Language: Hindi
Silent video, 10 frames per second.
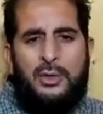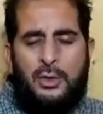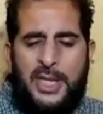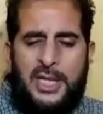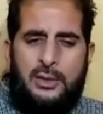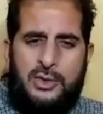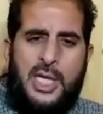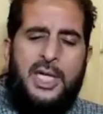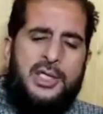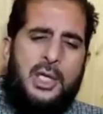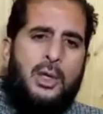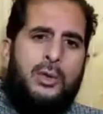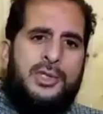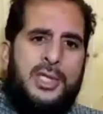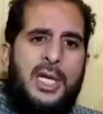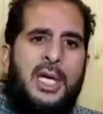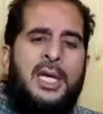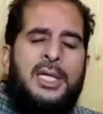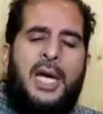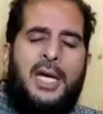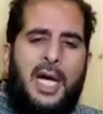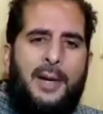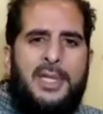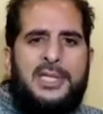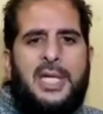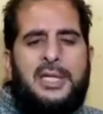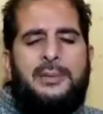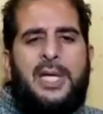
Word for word: तो मेरी गुजारिश है लोगों से कि अगर आपके साथ